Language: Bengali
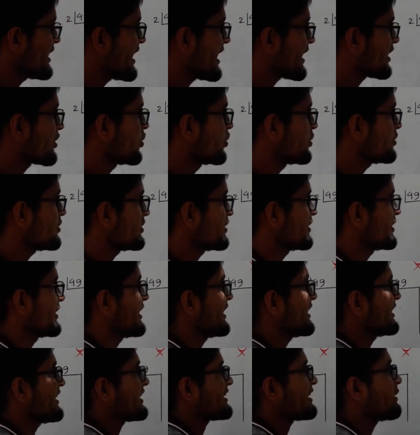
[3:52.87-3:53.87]
এখন
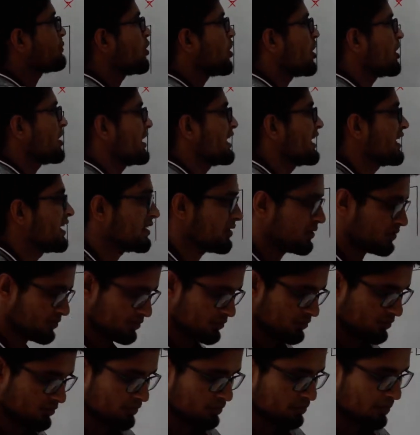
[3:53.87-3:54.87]
এটা একটা
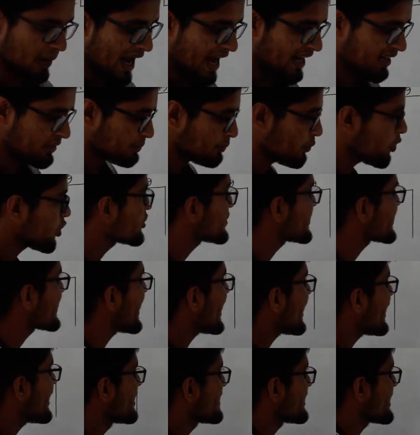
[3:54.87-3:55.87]
ভাগ প্রক্রিয়া
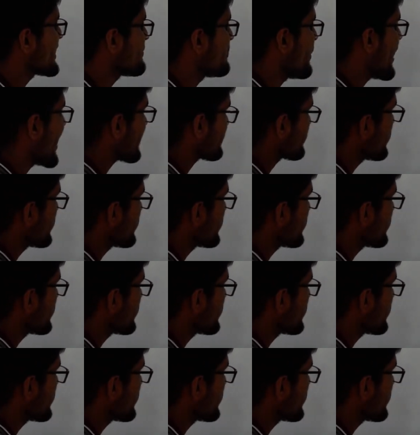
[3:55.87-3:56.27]
এই ভাগ